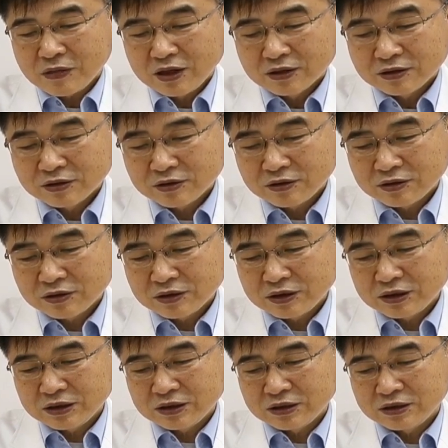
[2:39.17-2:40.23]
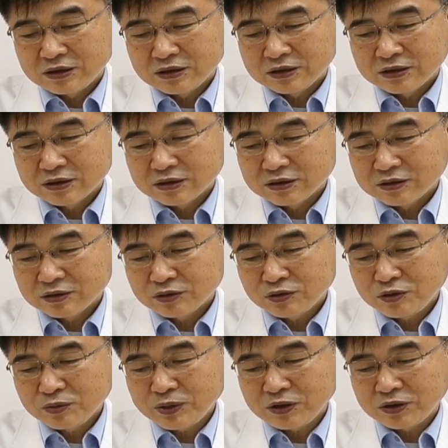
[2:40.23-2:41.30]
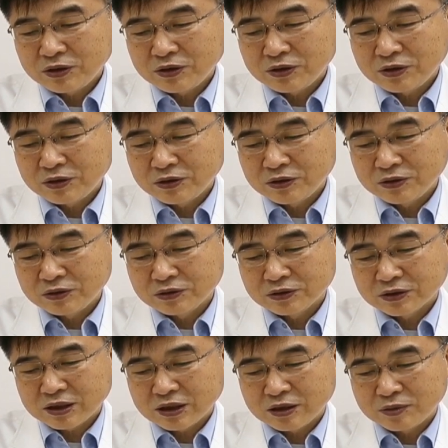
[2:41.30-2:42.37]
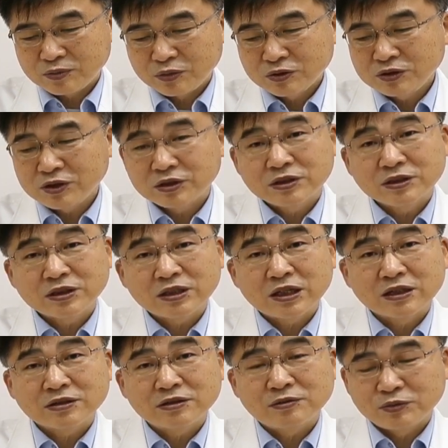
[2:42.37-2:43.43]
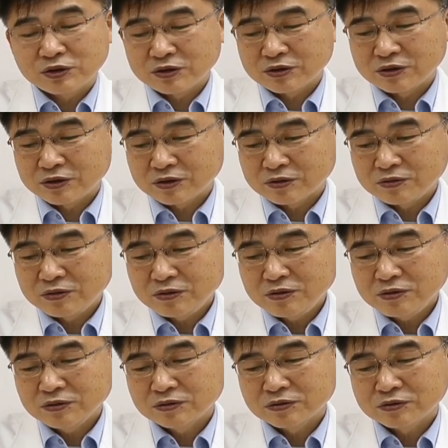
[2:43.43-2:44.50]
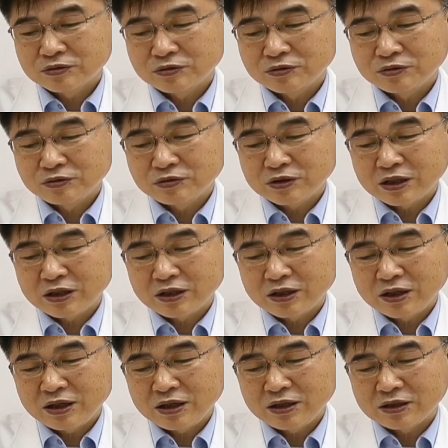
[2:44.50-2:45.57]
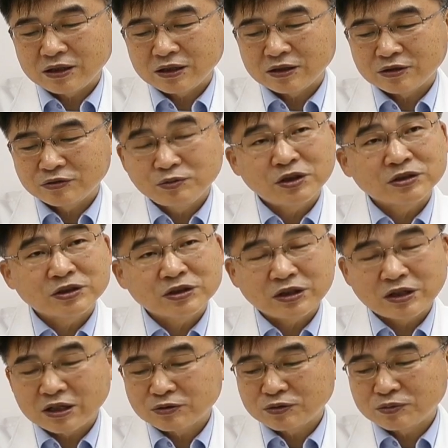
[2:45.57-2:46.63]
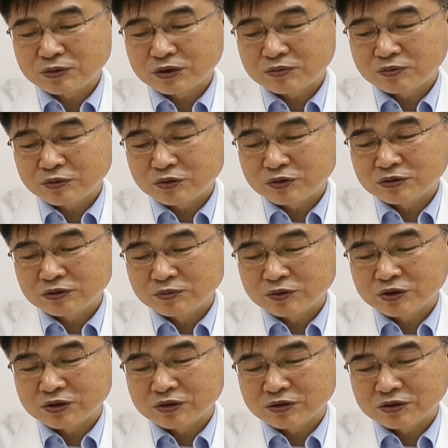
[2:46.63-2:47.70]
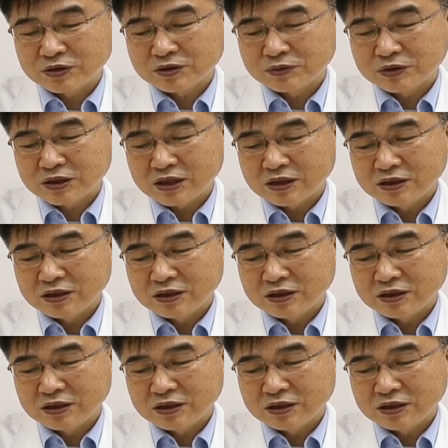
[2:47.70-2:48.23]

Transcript: 그래서 이 소변 그러니까 모든 혈장에서는 음성이었고 두 개의 예, 두명 제외하고 소변은 모두 음성이었습니다.